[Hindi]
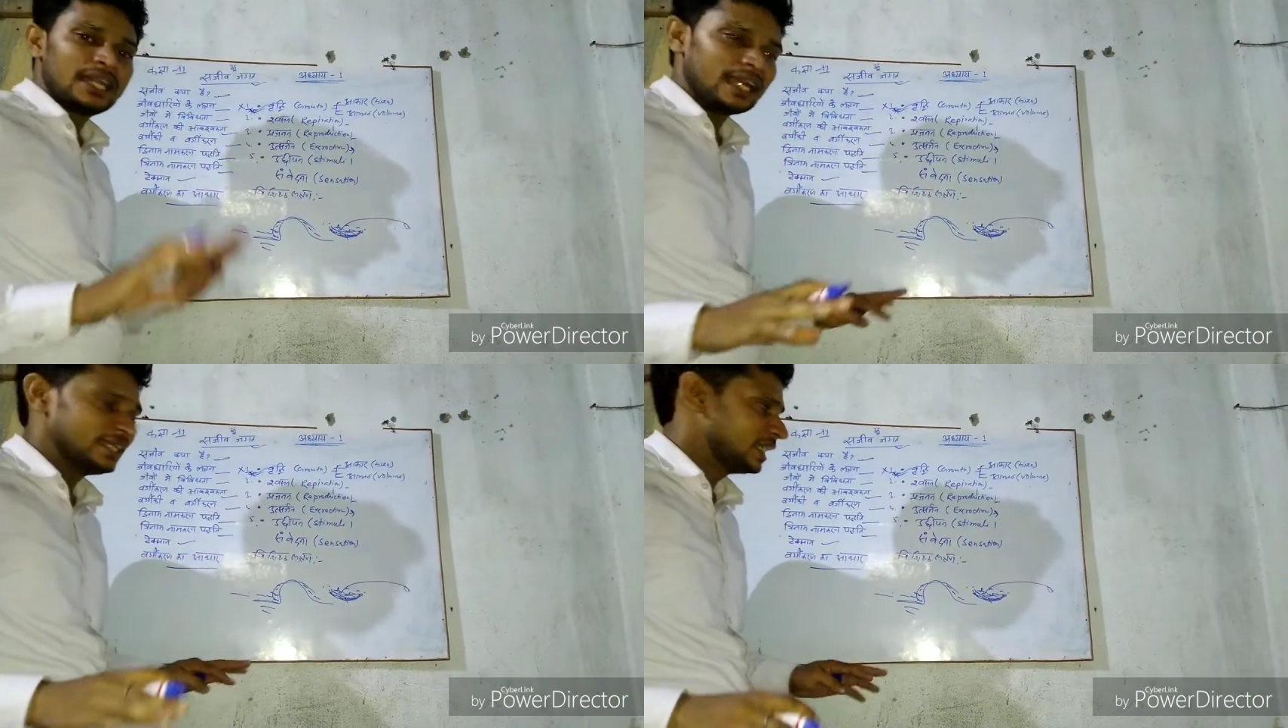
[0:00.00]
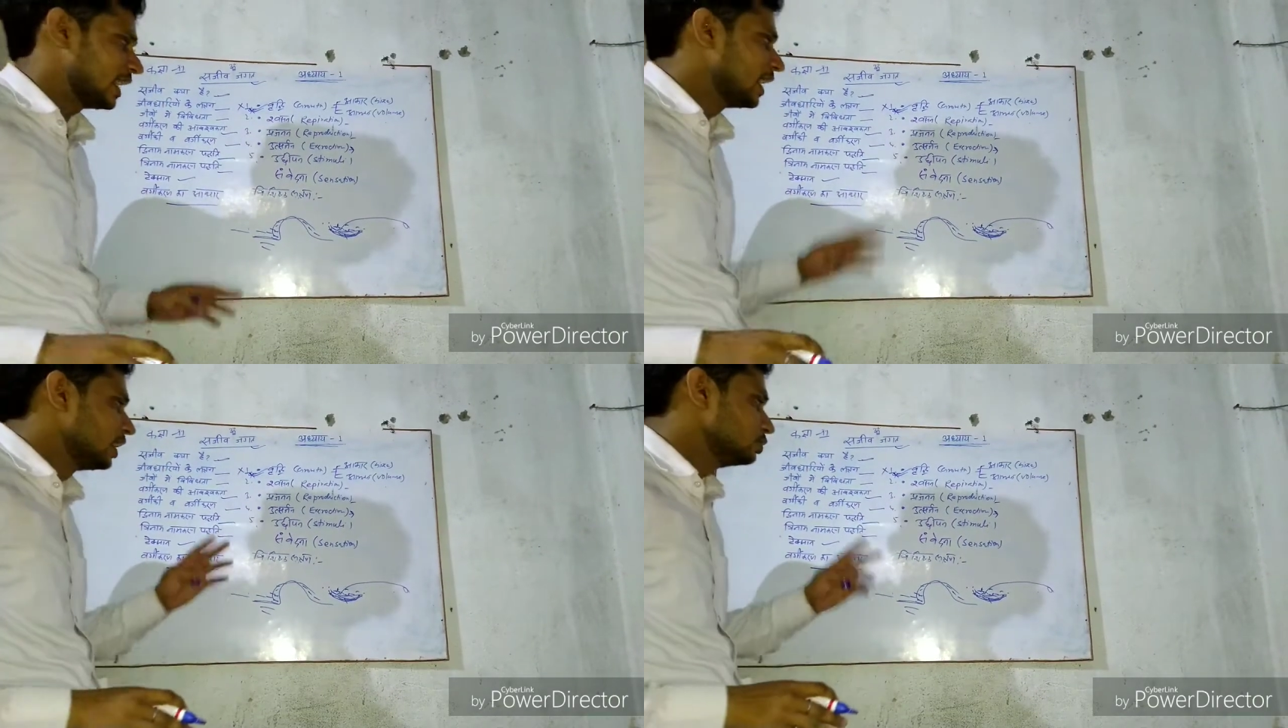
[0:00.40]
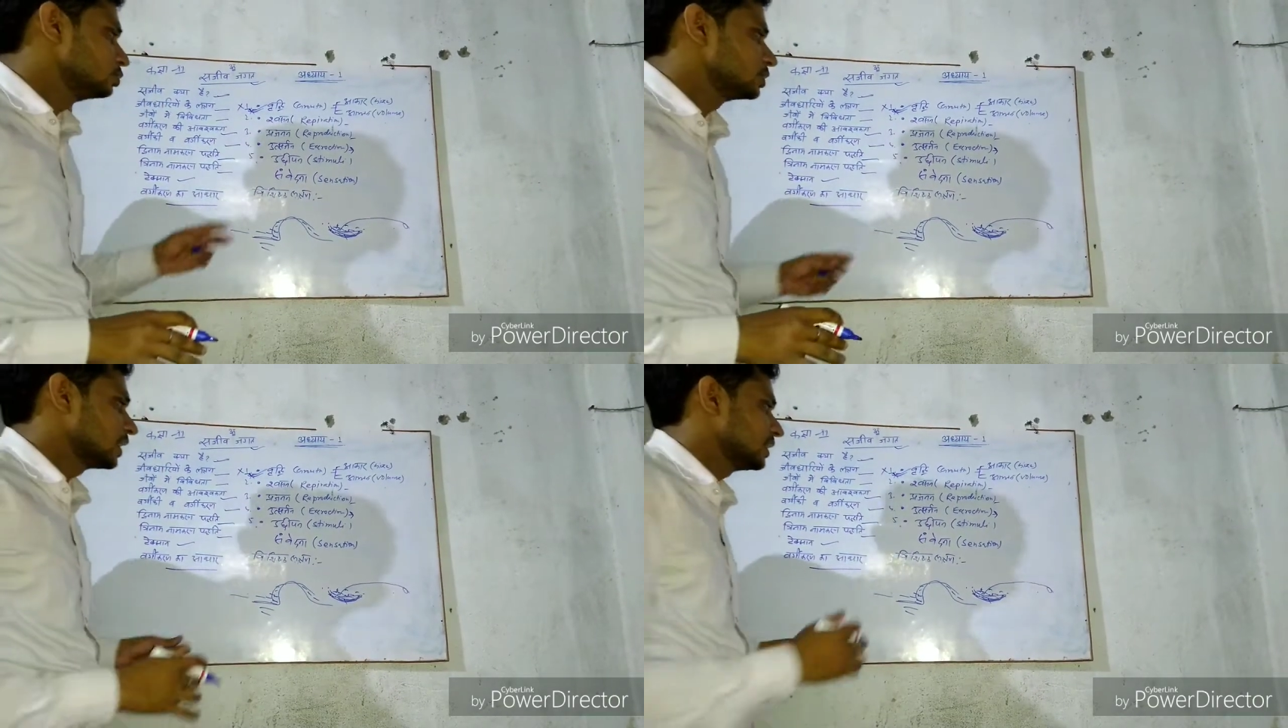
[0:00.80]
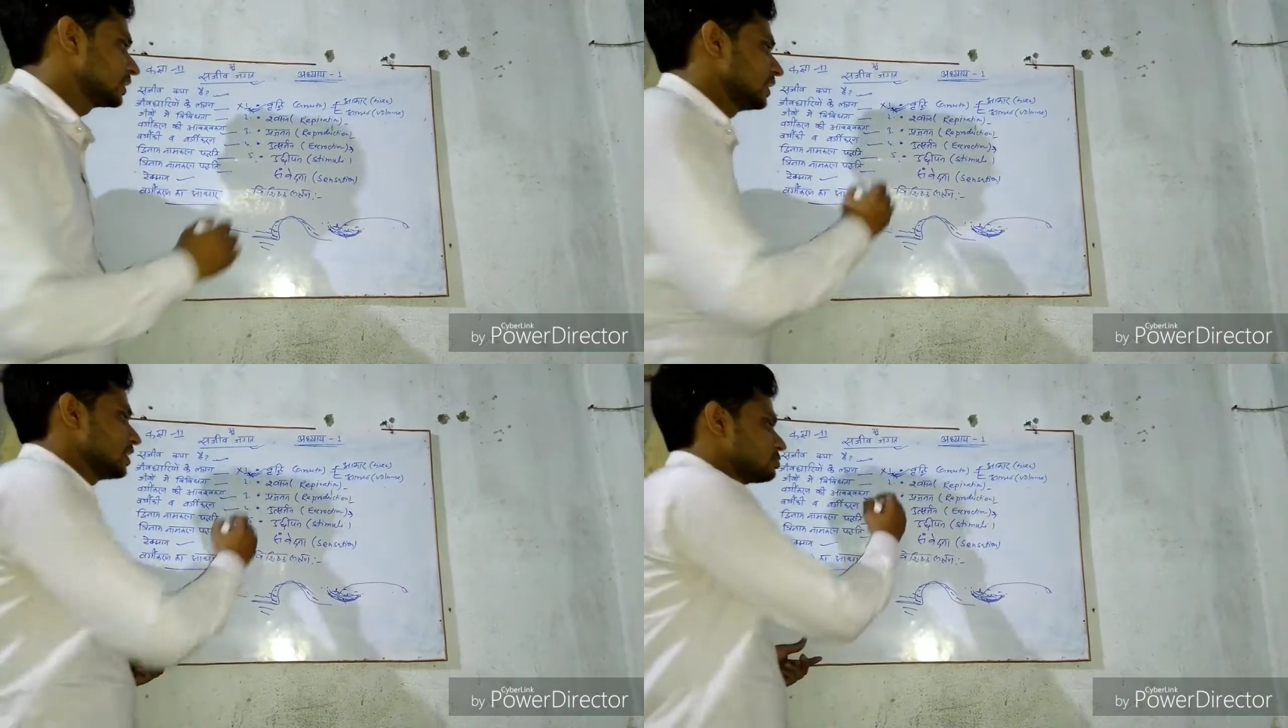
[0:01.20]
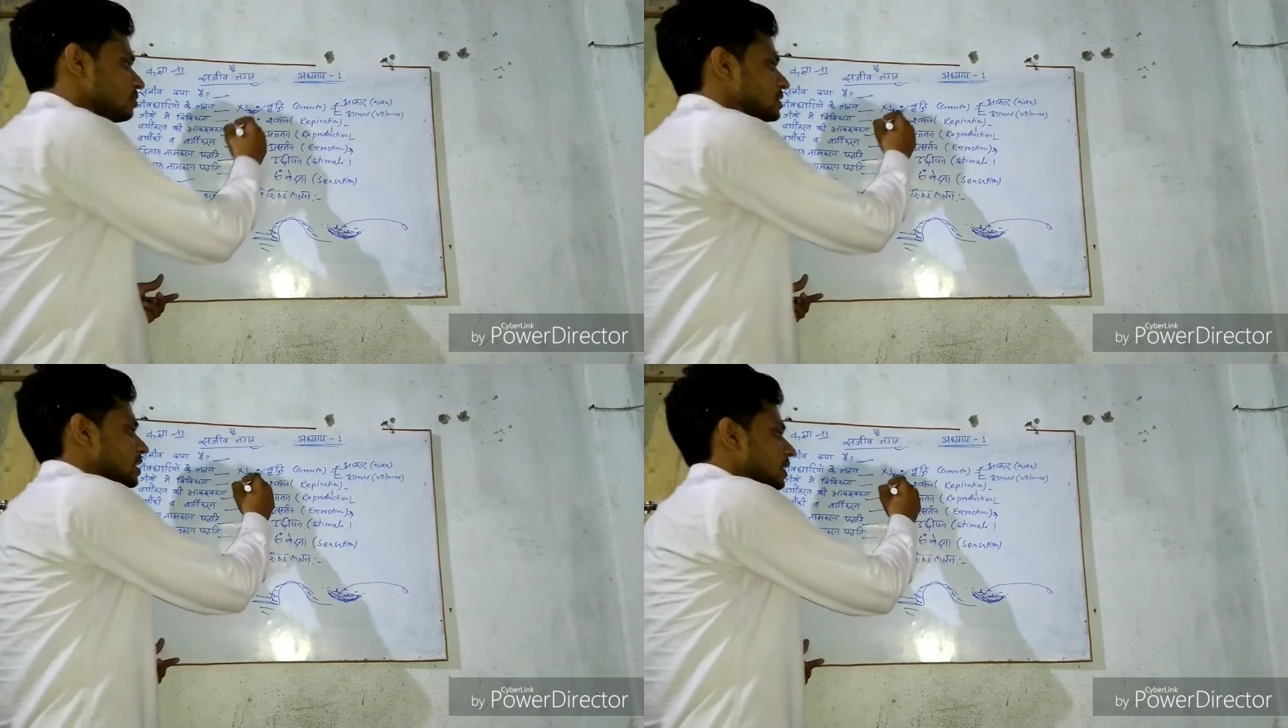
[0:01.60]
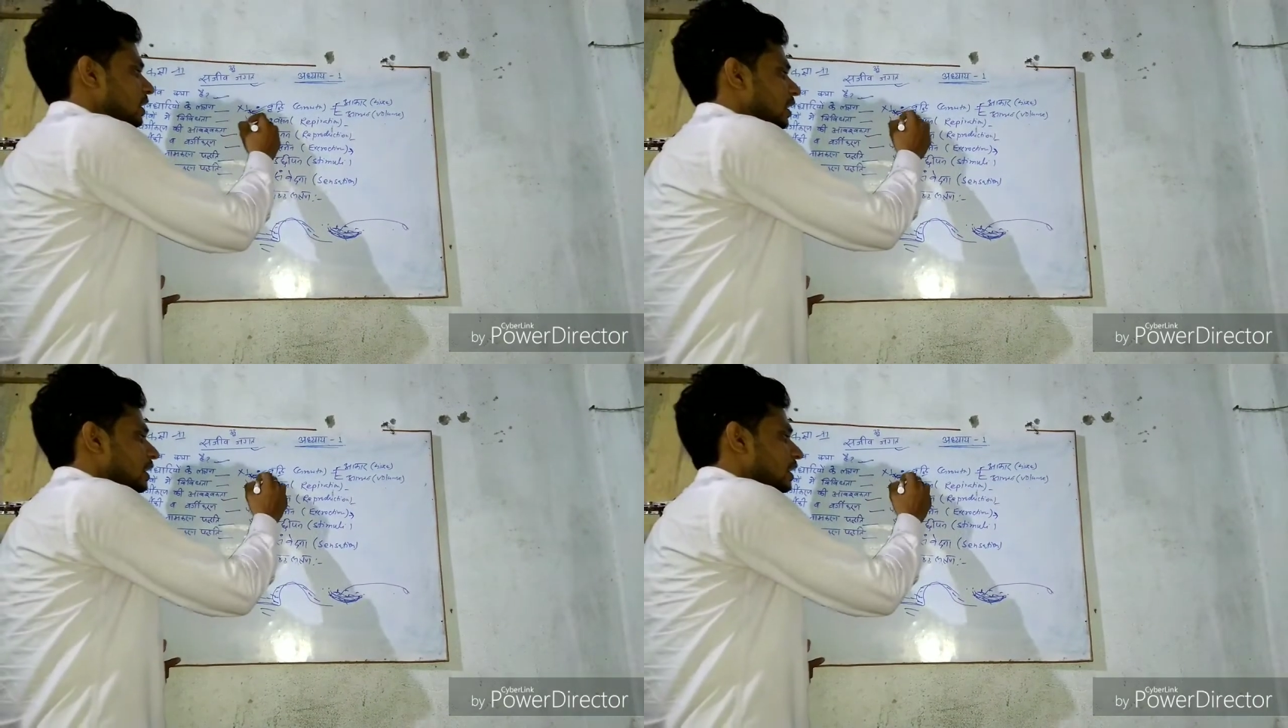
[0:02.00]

नहीं है दूसरा देखते हैं श्वसन